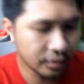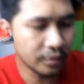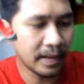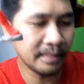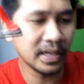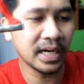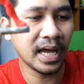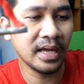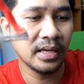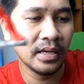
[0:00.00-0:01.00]
รูปแป๊บหนึ่ง
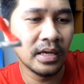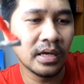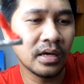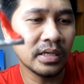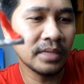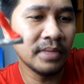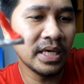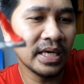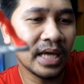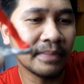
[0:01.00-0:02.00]
นะ ก็จะ
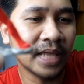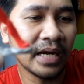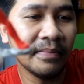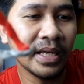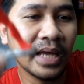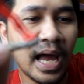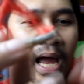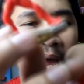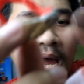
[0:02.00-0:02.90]
มีกับตันอเมริกา